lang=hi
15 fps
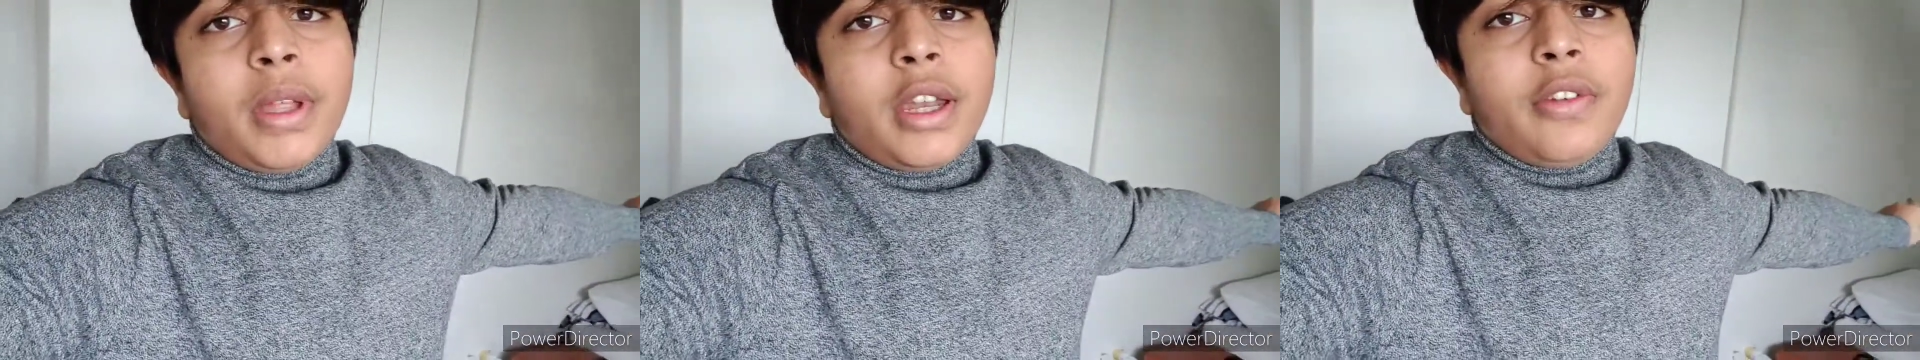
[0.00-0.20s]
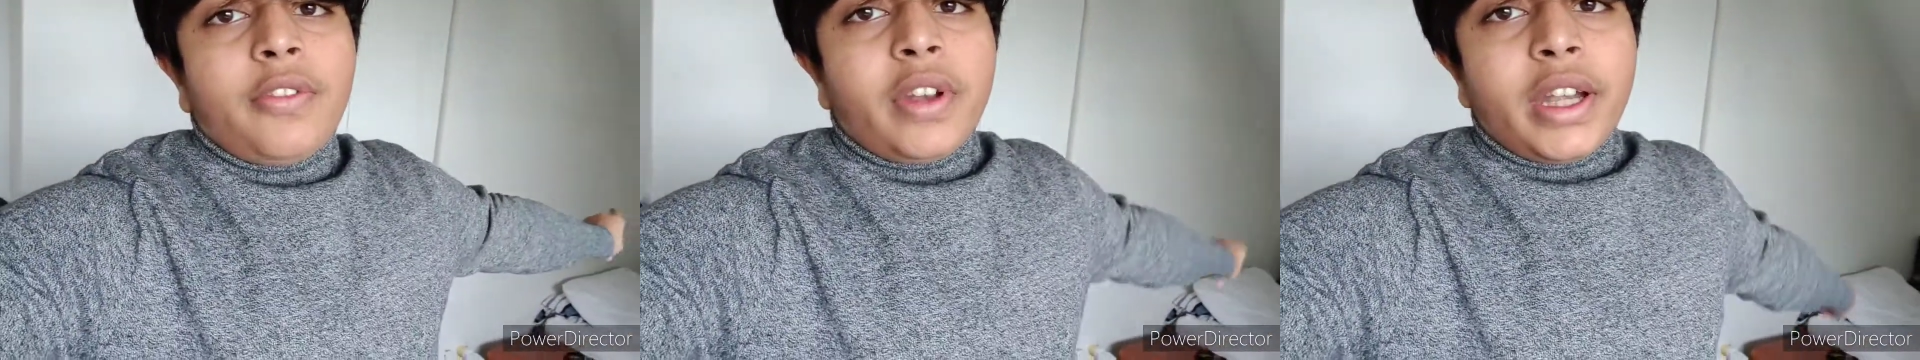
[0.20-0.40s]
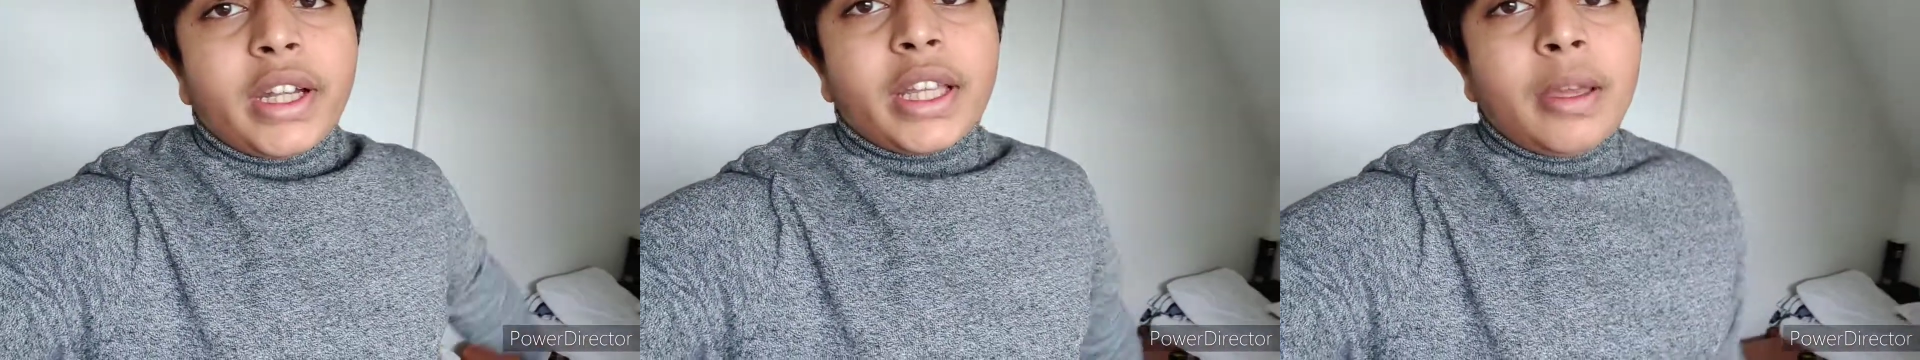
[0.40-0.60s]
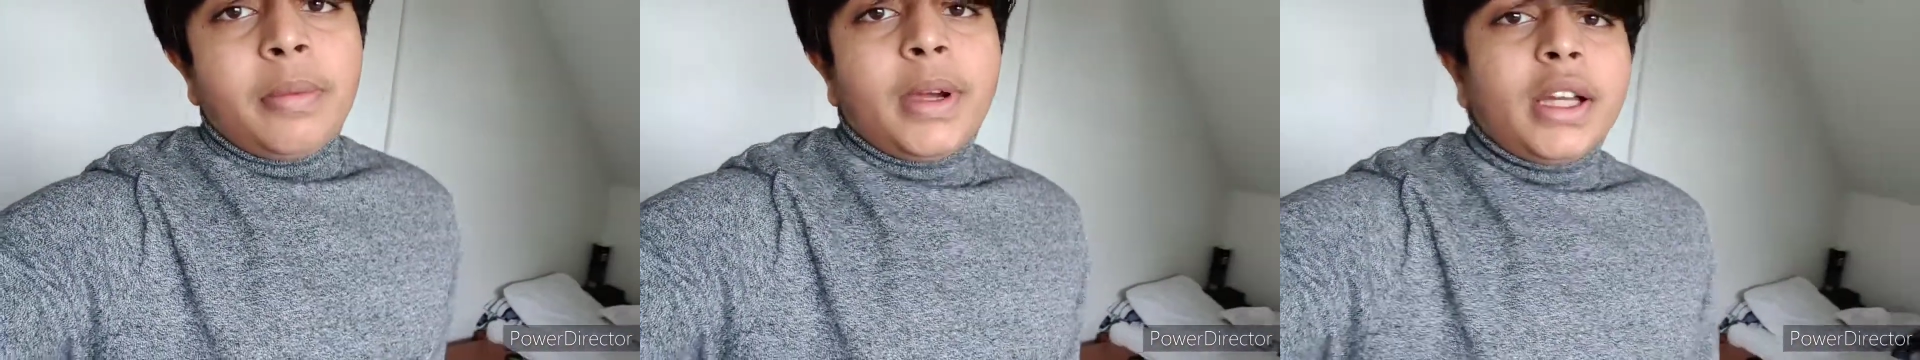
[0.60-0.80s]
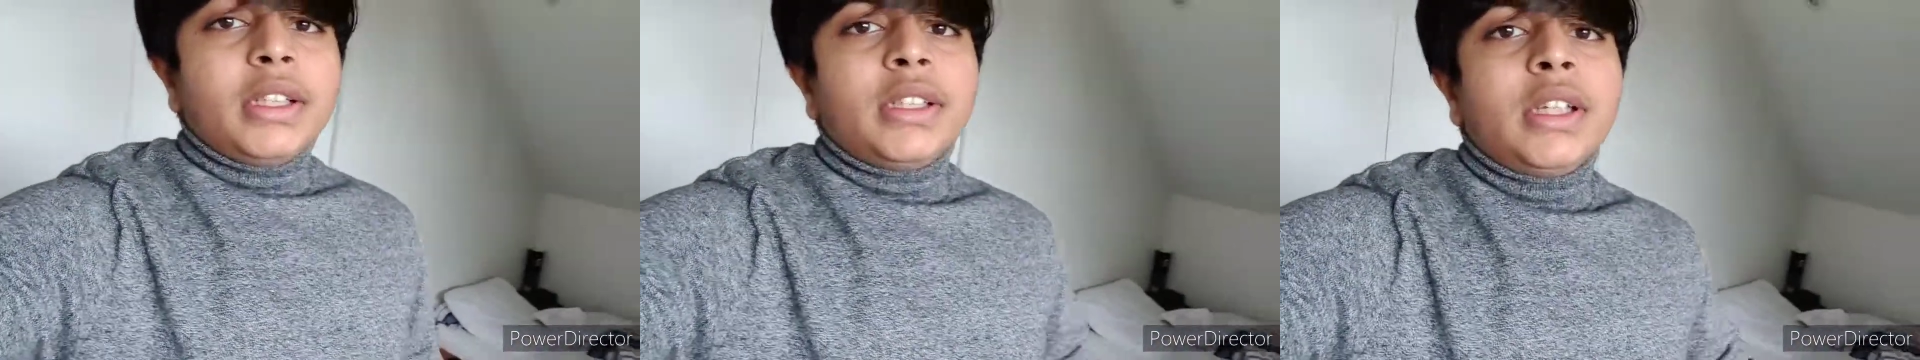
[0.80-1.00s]
मेरे फ्रेंड के
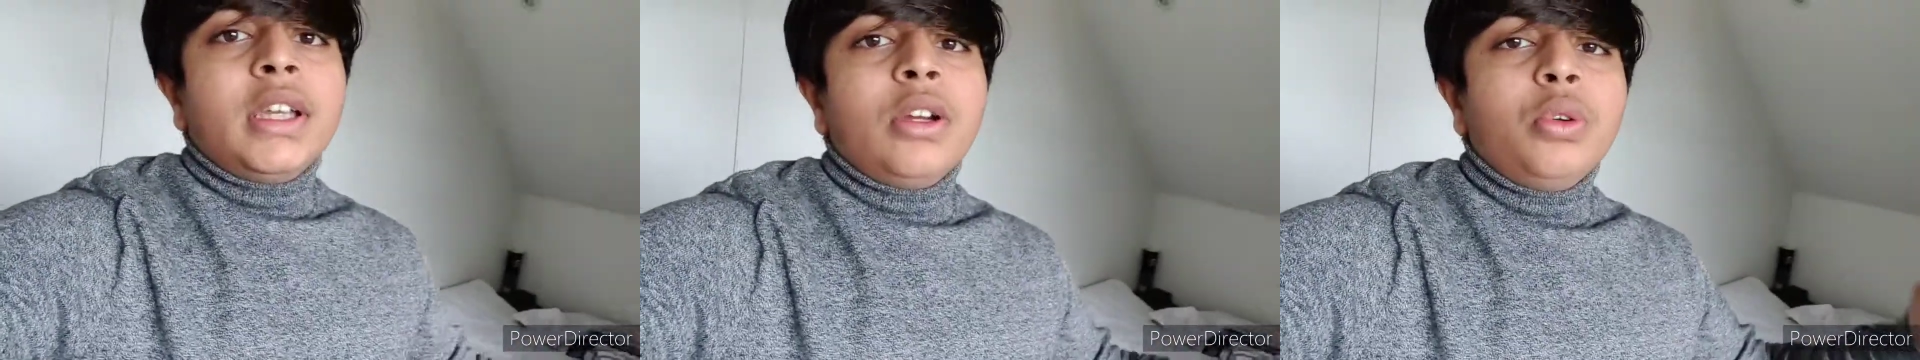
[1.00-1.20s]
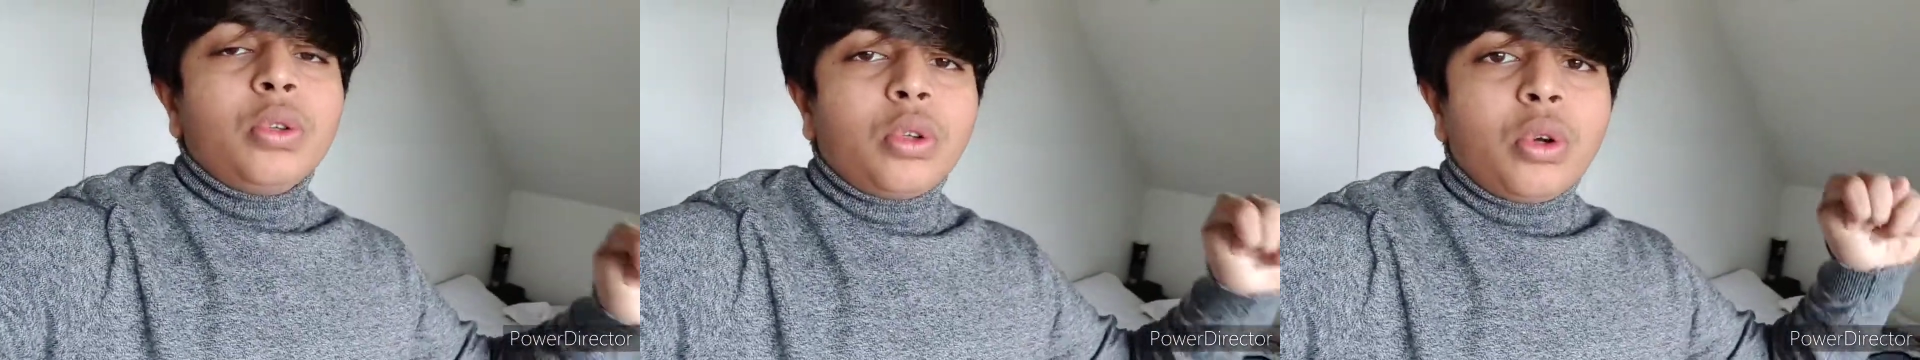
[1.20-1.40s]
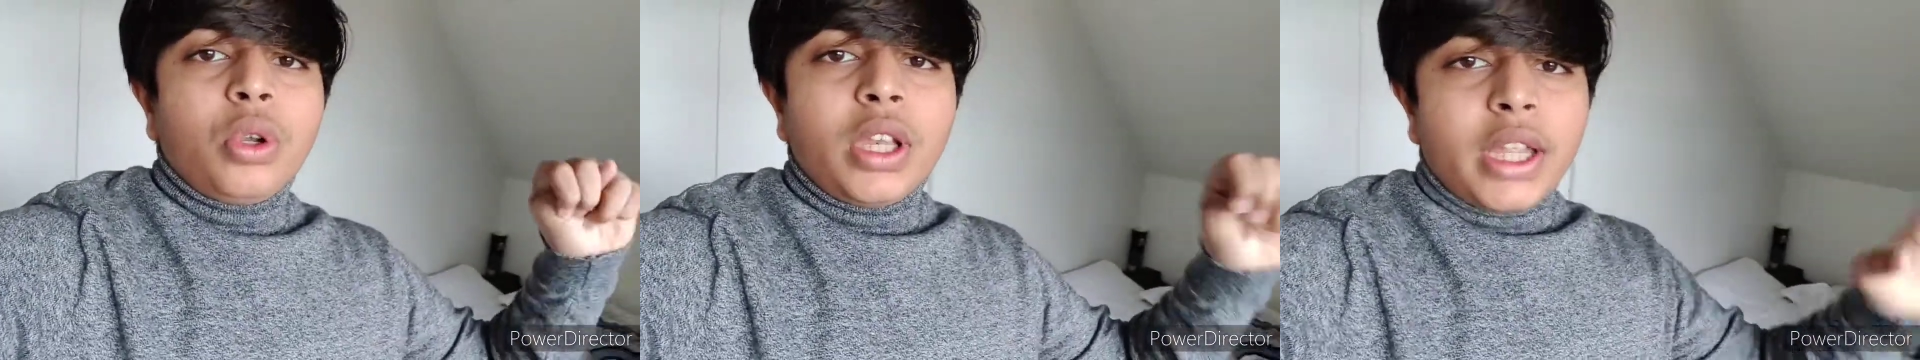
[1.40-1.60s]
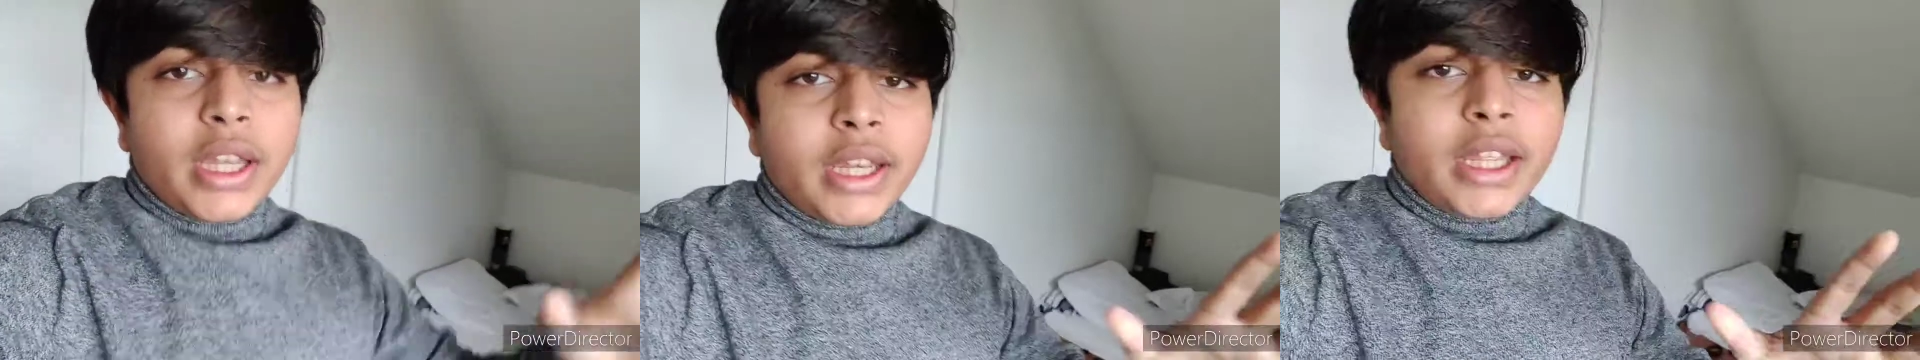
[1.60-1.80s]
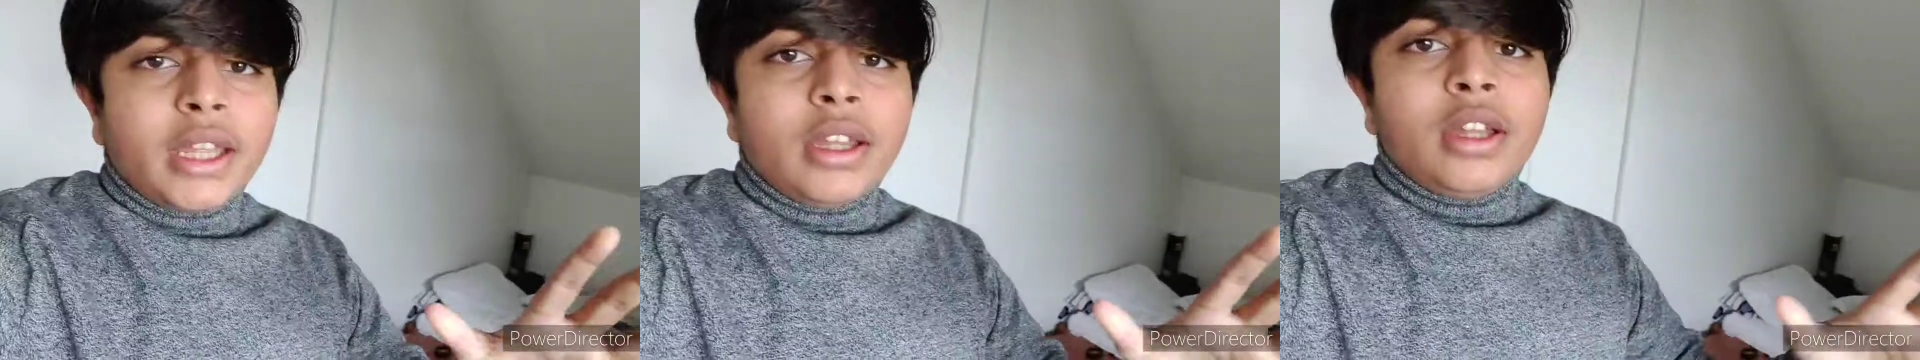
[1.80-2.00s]
पास उनको
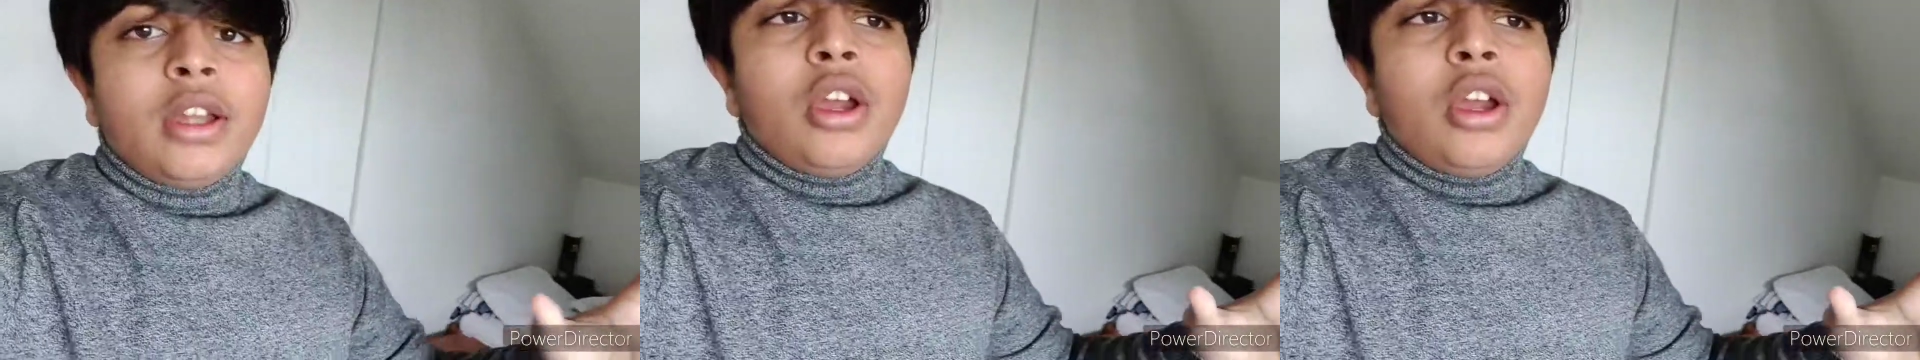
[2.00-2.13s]
लेने